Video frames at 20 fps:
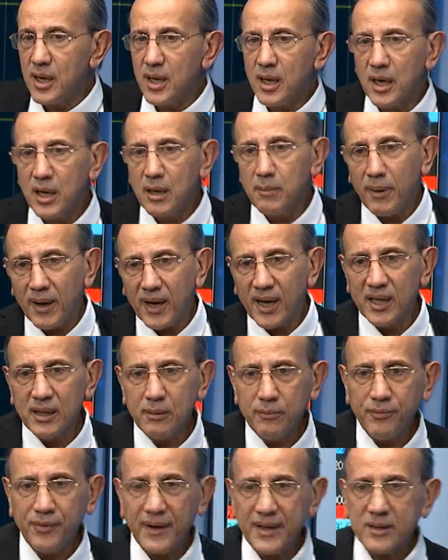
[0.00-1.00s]
E, bakalım
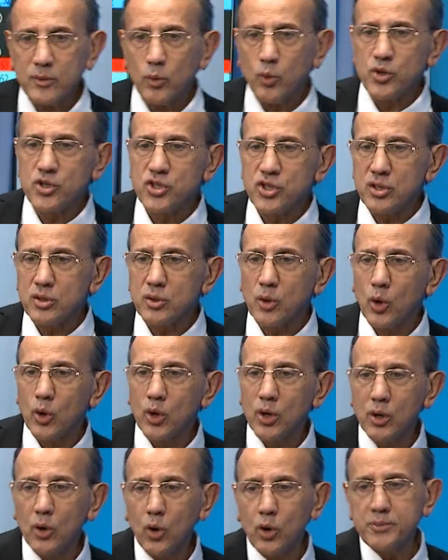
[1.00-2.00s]
FED onun için e,
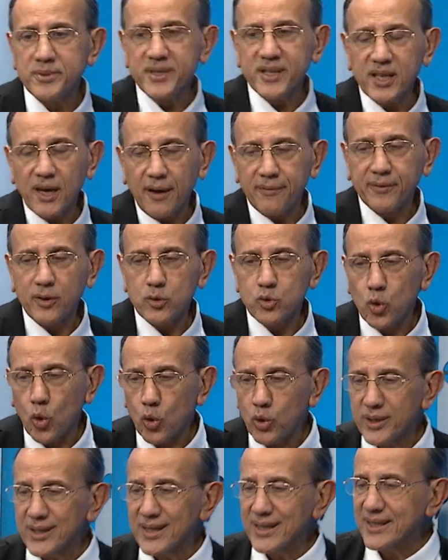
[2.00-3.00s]
önümüzdeki hafta çok
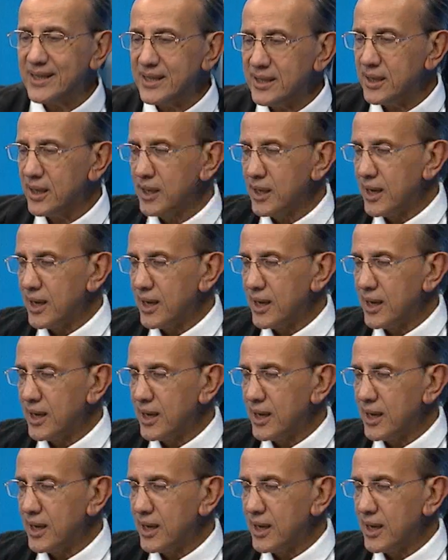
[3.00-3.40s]
kritik